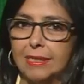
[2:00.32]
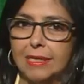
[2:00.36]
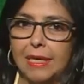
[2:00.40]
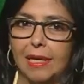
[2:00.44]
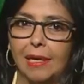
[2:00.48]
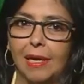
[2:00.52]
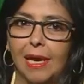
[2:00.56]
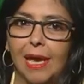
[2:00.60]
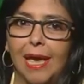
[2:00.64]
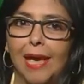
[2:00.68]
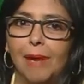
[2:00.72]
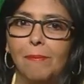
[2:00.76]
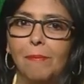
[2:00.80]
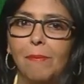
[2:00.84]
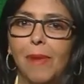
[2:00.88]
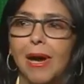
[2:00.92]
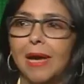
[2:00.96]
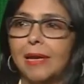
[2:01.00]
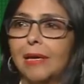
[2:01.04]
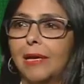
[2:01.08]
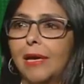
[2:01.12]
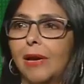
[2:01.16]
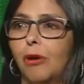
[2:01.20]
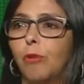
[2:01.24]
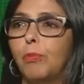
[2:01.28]
Así que es
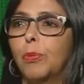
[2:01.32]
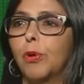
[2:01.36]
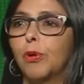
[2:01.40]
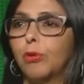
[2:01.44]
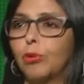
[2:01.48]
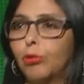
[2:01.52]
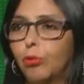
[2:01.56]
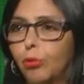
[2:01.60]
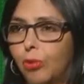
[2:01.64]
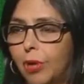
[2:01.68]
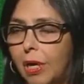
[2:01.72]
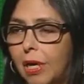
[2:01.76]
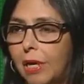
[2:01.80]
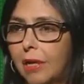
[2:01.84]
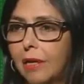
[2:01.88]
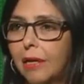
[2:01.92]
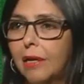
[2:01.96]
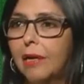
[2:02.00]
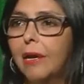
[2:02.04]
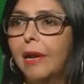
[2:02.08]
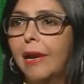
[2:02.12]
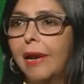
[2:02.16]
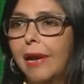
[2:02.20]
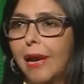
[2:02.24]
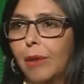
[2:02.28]
más que oportuna
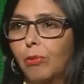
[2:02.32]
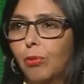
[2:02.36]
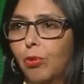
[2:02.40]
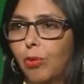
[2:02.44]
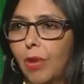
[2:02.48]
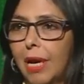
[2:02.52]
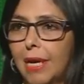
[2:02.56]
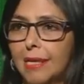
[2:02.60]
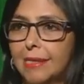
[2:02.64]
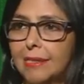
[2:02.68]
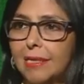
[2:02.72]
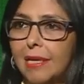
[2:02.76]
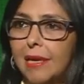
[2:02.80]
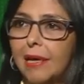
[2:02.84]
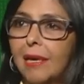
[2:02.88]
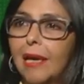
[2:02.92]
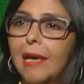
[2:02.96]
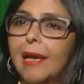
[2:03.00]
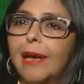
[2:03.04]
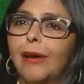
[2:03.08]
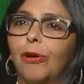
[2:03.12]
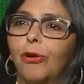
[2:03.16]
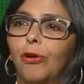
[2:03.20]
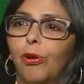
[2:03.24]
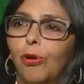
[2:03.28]
la mudanza.
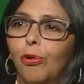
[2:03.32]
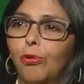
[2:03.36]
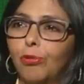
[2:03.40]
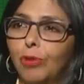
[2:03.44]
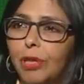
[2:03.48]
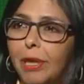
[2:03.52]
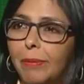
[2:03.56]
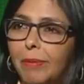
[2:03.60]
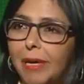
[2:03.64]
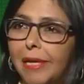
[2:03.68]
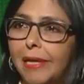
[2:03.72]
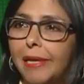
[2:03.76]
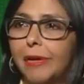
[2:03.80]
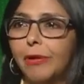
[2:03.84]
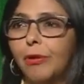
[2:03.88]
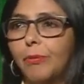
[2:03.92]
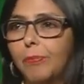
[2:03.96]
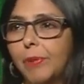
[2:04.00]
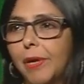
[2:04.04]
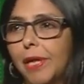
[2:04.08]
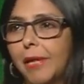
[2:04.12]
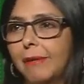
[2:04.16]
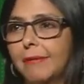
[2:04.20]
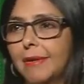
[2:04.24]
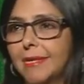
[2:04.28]
Conjuntamente
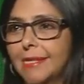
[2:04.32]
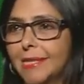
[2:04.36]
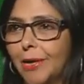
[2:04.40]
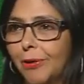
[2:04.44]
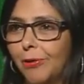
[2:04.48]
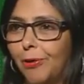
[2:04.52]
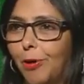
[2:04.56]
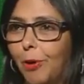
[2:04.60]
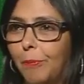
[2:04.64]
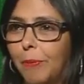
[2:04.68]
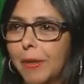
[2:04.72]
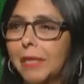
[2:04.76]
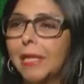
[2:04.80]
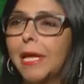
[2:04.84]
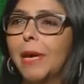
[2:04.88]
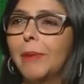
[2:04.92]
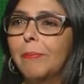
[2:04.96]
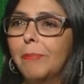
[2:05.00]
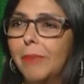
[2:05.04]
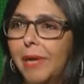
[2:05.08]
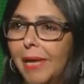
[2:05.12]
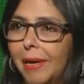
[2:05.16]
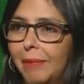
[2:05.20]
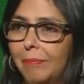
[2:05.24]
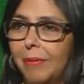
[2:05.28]
con PDVSA Europa
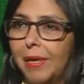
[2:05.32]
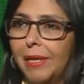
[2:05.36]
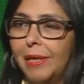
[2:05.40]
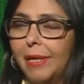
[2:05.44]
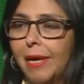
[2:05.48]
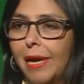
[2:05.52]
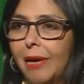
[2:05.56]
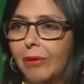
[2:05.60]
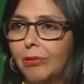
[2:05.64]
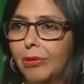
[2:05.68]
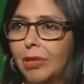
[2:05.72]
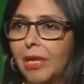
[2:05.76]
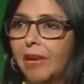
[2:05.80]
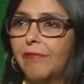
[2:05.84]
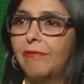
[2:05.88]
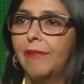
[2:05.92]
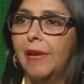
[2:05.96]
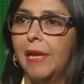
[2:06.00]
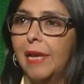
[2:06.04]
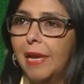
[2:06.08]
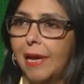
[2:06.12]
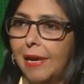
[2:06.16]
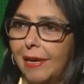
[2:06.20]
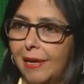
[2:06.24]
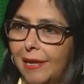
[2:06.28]
también vendrán otras
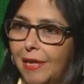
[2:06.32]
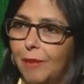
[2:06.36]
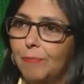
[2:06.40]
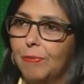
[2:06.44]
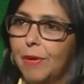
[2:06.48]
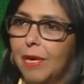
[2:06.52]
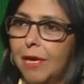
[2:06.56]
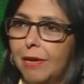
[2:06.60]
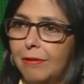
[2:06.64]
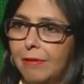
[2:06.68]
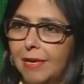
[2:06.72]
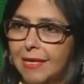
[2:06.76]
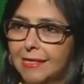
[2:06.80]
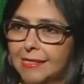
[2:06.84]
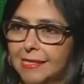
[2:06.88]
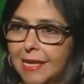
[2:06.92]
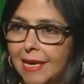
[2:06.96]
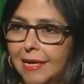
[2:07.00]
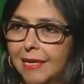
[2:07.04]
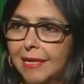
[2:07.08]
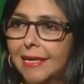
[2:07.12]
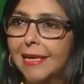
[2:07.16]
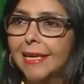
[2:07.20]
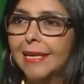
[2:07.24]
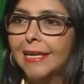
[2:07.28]
filiales de
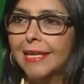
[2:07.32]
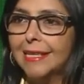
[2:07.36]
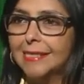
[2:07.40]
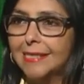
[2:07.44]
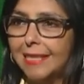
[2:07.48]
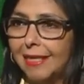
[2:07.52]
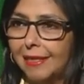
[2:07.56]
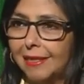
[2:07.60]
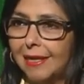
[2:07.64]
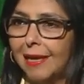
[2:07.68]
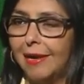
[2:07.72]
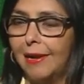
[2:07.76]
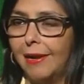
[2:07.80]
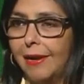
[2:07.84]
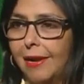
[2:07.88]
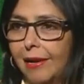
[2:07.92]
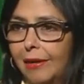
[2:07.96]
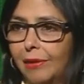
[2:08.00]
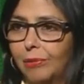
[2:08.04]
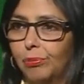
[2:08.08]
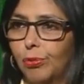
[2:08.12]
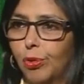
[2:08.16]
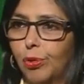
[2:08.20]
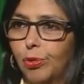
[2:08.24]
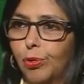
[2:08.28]
PDVSA que se
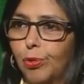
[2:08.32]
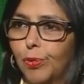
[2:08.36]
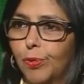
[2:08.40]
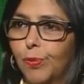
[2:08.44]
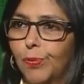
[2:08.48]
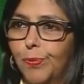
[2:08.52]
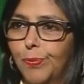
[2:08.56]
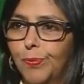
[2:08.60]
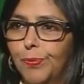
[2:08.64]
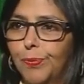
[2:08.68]
instalarán en Moscú.